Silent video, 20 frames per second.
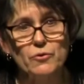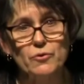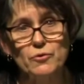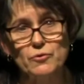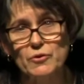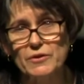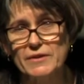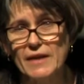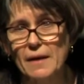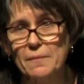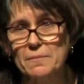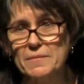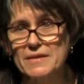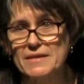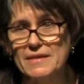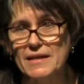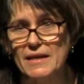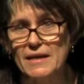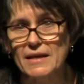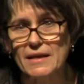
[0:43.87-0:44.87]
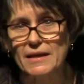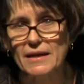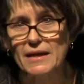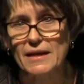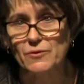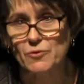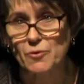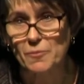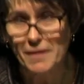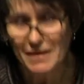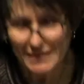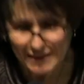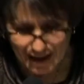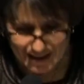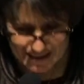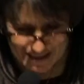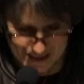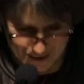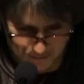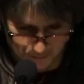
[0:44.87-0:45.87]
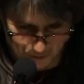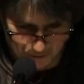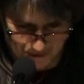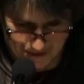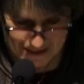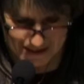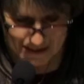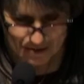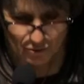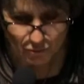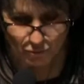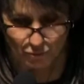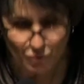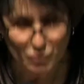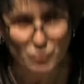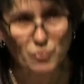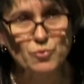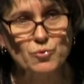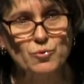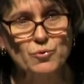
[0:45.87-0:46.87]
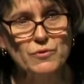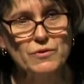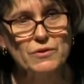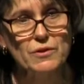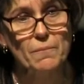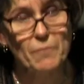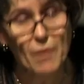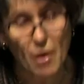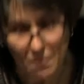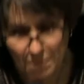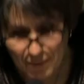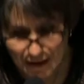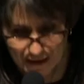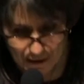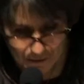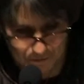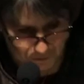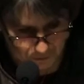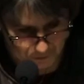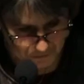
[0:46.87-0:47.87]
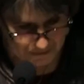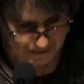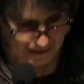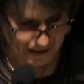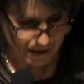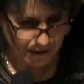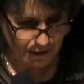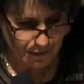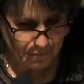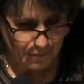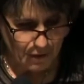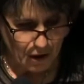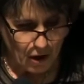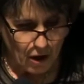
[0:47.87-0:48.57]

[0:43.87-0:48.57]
que de terminer et de mettre à disposition de tous un bel inventaire,